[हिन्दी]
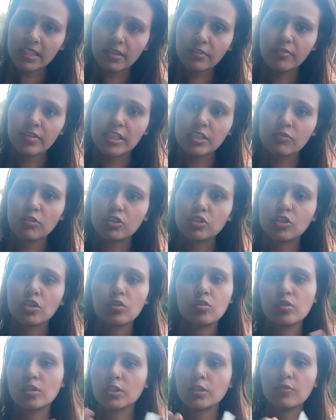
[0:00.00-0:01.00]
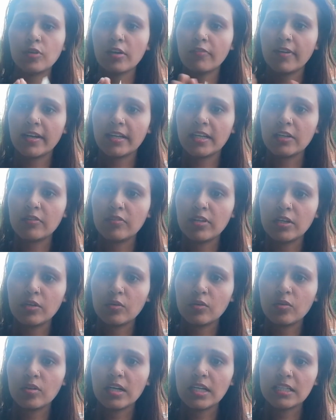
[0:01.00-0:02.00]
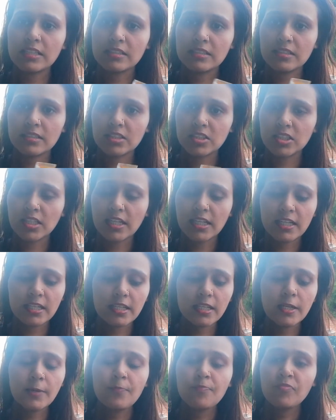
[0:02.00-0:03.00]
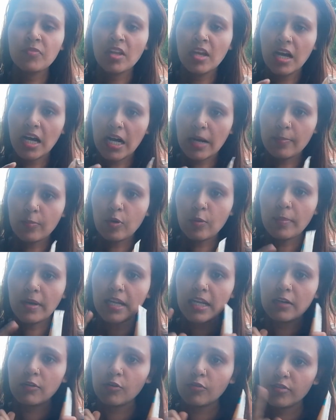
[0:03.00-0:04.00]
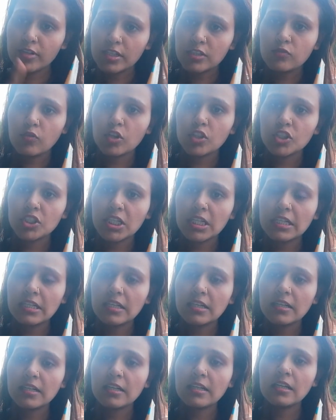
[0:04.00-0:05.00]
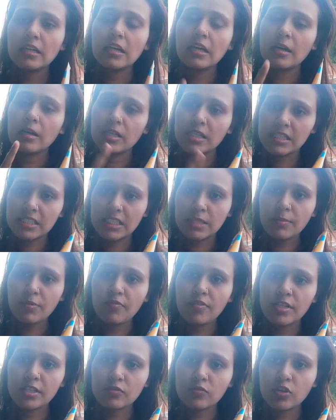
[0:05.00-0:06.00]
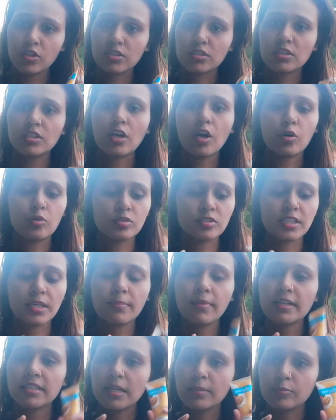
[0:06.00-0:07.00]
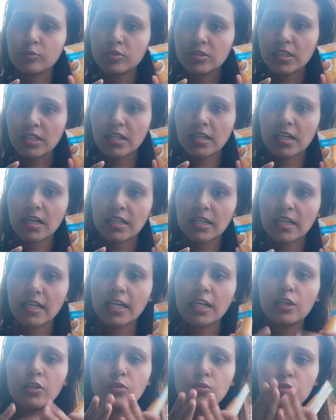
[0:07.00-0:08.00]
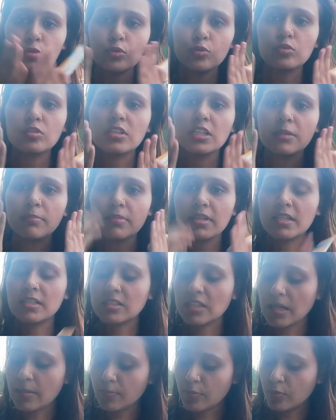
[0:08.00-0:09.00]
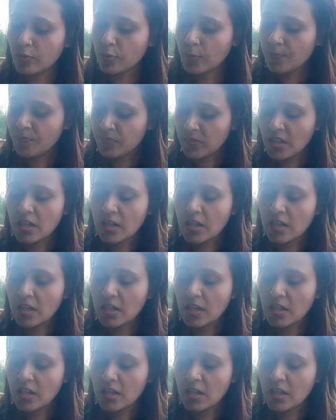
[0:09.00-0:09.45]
बाद आप फेस वॉश करोगे तो वो इफेक्टिव नहीं होगा इससे अच्छा है कि आपको पहले वो फेस वॉश करना है किसी भी फेस वॉश से और उसके बाद आपको ये लगाना है टू टू थ्री मिनट्स आपको